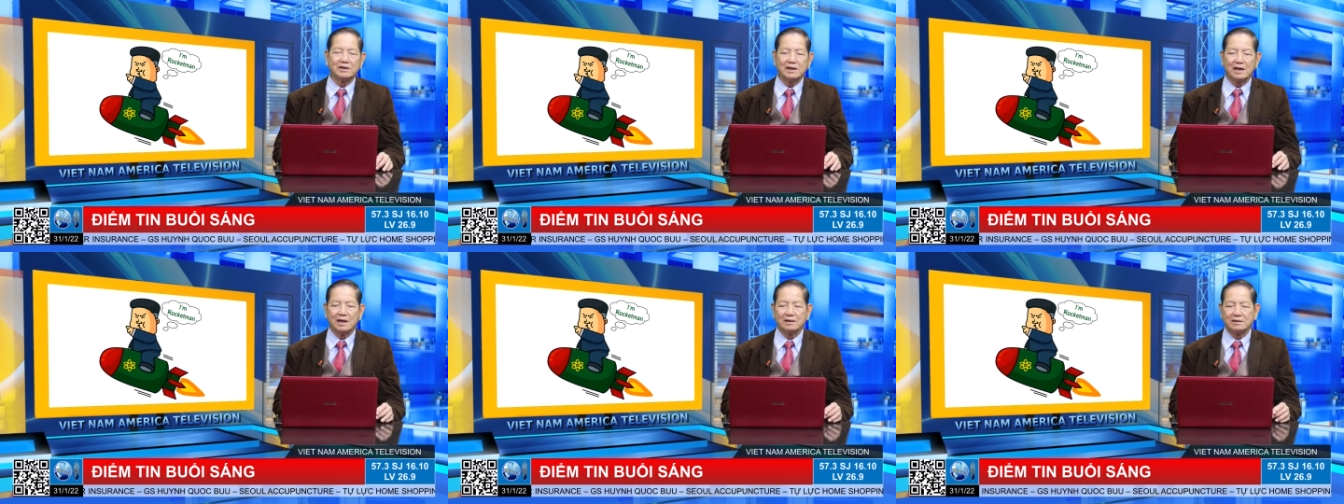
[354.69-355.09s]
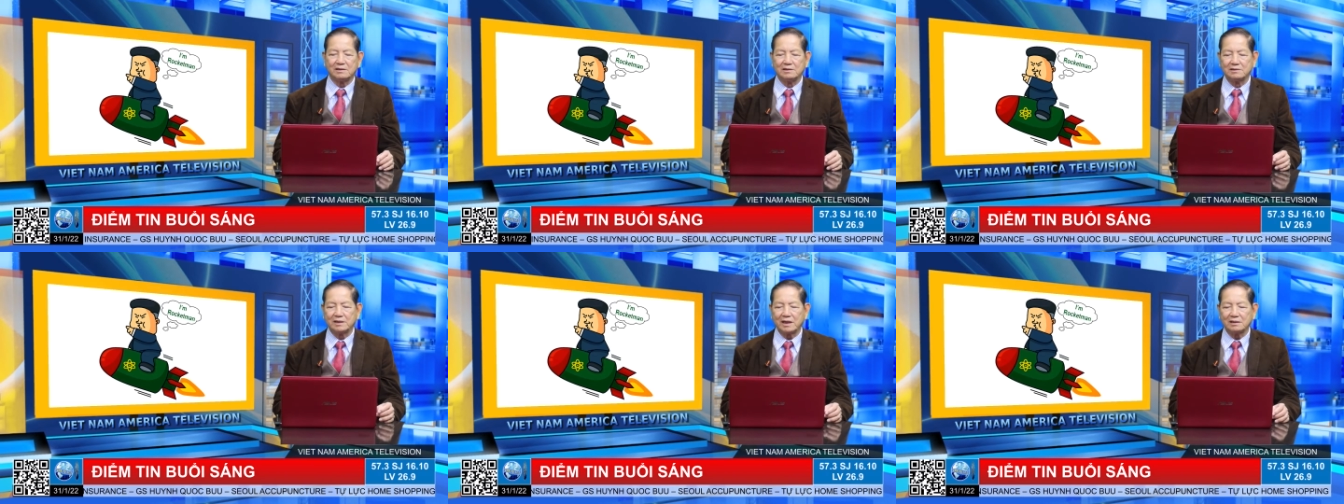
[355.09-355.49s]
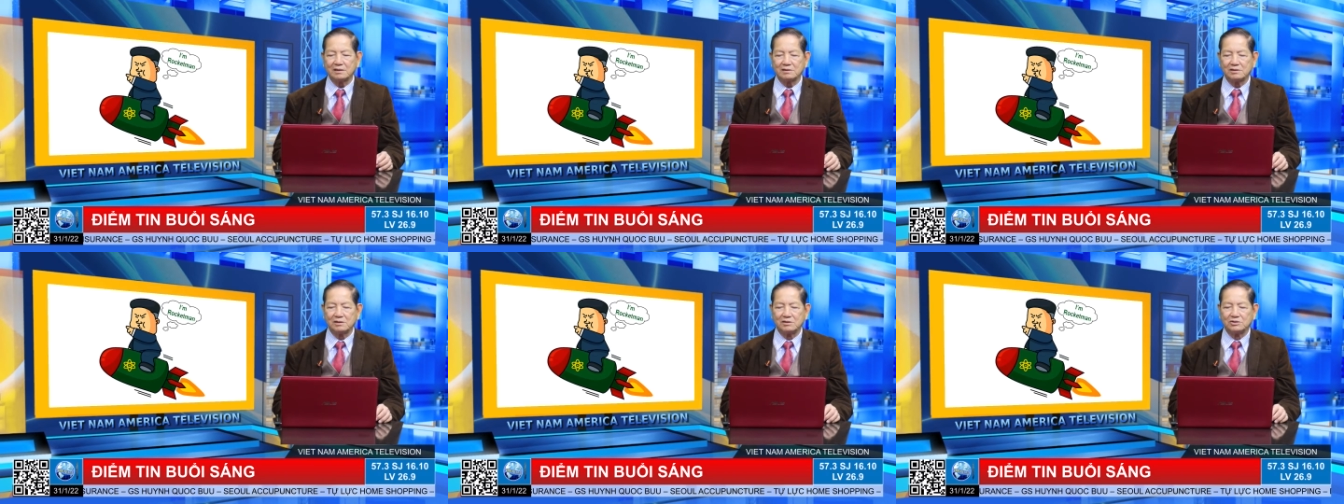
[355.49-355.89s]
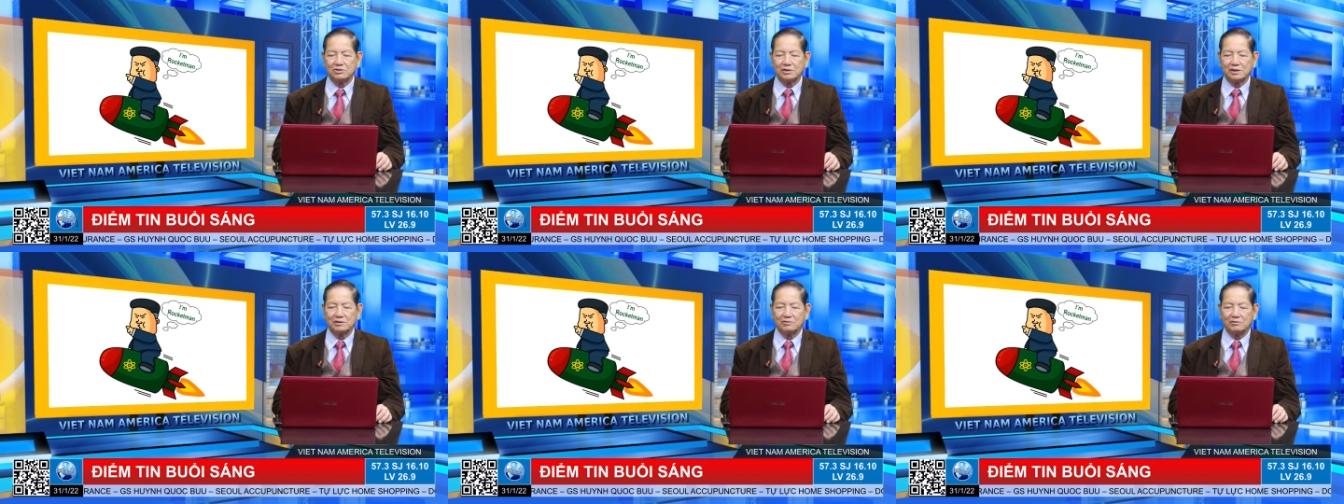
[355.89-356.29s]
đề thử thách thường
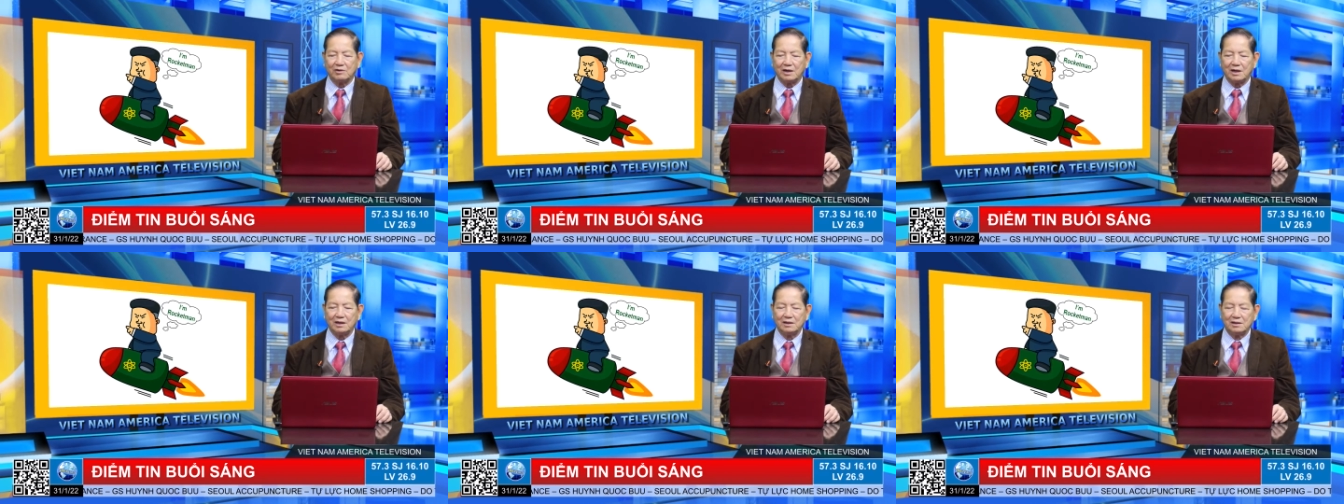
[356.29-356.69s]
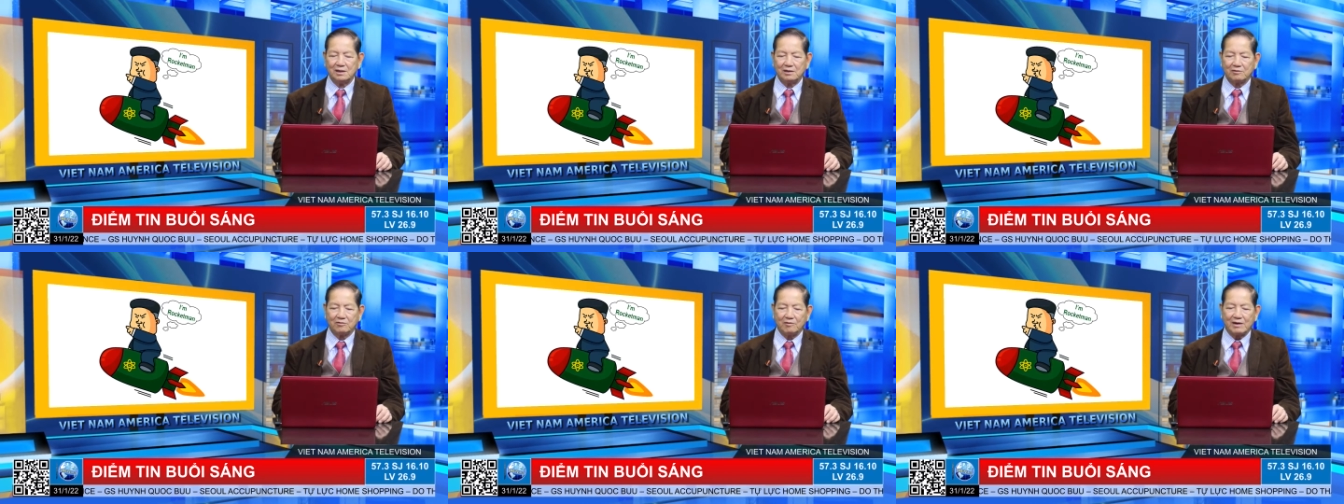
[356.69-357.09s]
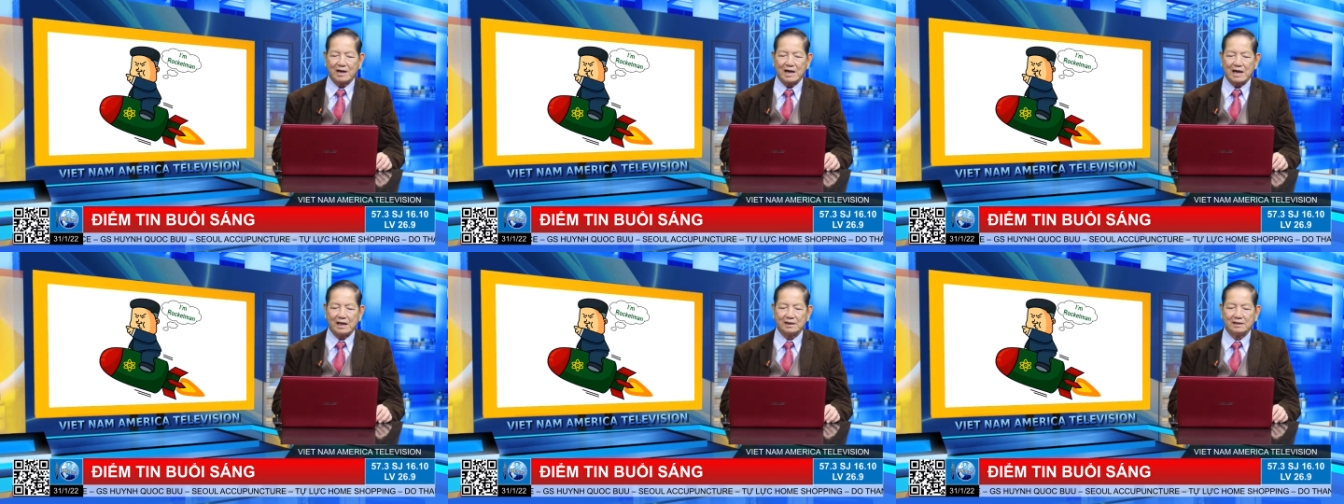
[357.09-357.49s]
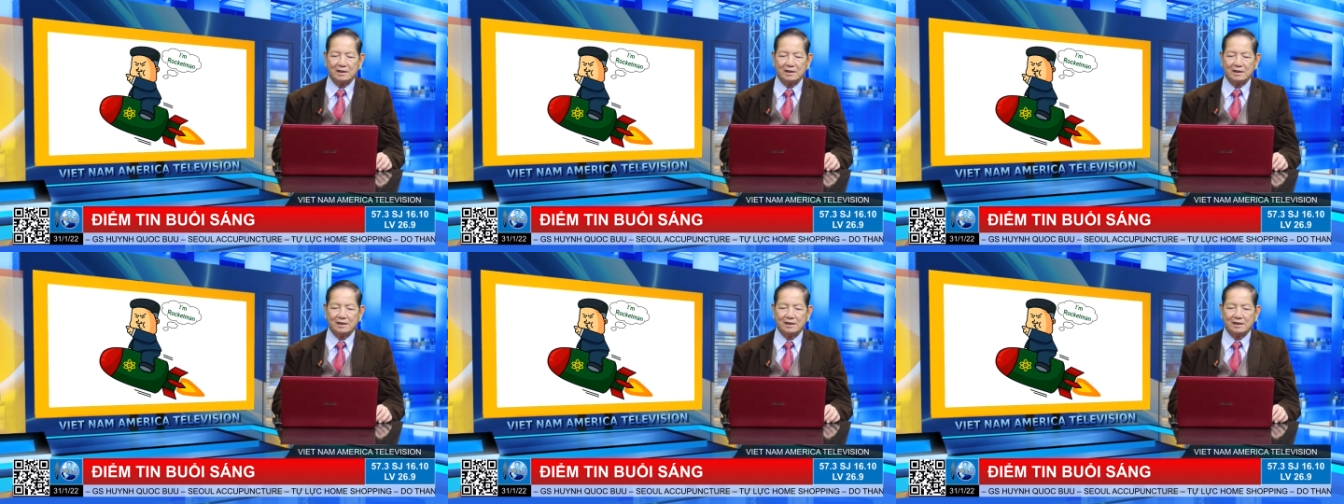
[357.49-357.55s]
xuyên của Bắc Hàn,